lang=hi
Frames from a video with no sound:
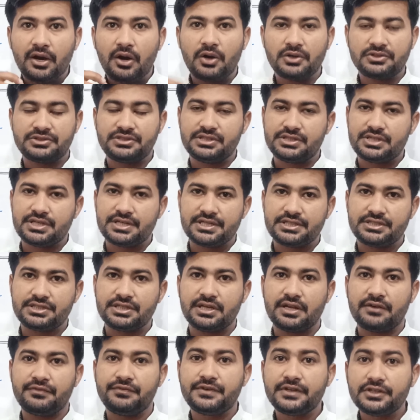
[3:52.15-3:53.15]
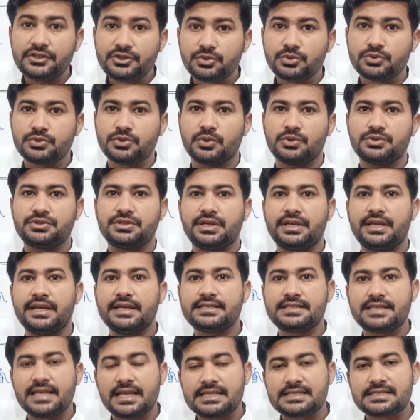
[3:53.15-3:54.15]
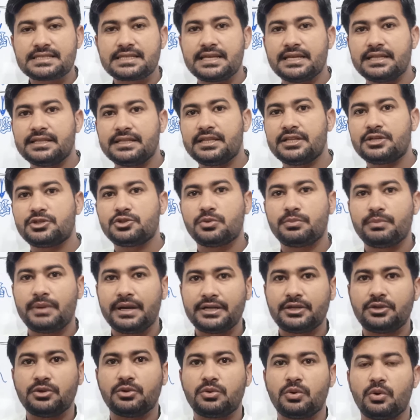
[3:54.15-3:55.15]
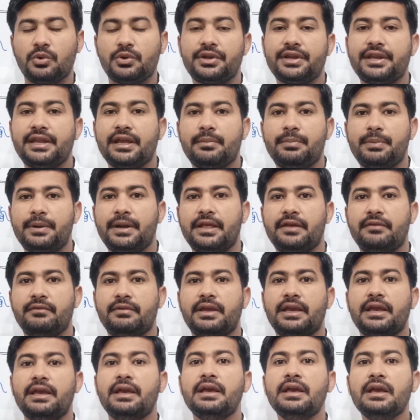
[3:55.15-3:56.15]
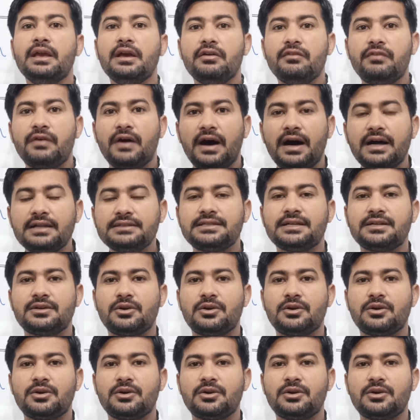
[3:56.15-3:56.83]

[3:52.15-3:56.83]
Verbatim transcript: ऑक्सीजनेशन ऑफ टिश्यूज़ हो सके सेल्स के अंदर जो माइटोकॉन्ड्रिया पड़े हुए हैं वहाँ